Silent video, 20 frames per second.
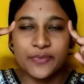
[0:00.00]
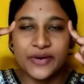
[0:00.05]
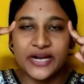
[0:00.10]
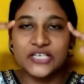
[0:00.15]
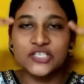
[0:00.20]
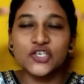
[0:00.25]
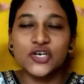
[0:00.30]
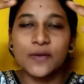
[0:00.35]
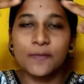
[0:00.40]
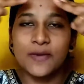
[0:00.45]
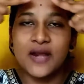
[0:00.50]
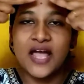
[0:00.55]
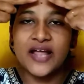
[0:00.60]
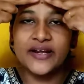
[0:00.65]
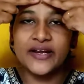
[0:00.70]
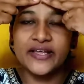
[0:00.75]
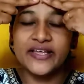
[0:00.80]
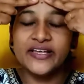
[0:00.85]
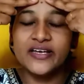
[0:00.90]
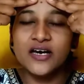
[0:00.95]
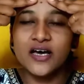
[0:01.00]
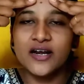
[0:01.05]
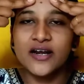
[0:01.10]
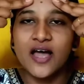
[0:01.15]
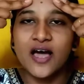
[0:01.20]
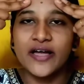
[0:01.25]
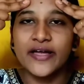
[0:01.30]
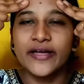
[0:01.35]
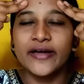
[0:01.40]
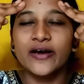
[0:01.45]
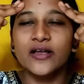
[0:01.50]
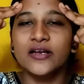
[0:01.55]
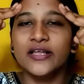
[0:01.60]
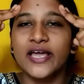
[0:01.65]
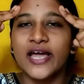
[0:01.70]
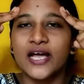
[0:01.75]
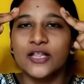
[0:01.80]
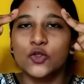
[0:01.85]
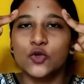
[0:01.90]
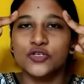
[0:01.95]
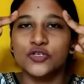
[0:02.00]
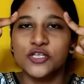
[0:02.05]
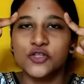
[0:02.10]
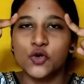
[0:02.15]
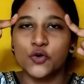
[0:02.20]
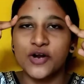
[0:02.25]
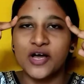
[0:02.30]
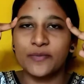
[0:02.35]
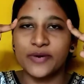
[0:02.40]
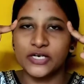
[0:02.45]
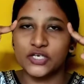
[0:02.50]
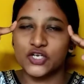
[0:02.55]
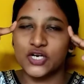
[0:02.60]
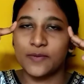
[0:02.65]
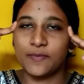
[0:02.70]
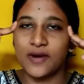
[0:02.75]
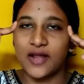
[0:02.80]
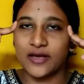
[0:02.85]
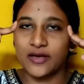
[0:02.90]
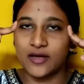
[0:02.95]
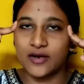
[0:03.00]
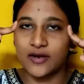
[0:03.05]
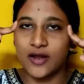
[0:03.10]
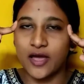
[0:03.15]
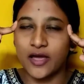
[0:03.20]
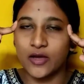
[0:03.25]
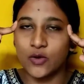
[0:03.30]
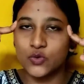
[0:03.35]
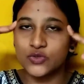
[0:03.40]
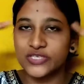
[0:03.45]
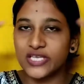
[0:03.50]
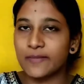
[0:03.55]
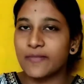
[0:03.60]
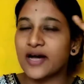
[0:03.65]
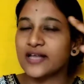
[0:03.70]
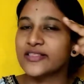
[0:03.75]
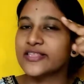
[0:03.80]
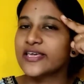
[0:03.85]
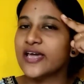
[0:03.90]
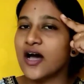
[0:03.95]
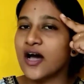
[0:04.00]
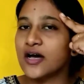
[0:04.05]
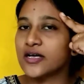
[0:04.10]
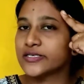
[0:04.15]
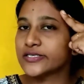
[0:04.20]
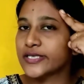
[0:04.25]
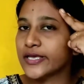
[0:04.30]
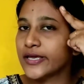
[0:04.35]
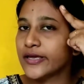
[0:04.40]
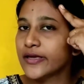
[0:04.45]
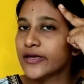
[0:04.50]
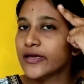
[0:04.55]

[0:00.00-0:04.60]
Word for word: प्रेशर अप्लाई नहीं करना है हल्के हाथों से थोड़ा प्रेशर अप्लाई करना है उसके बाद यहाँ से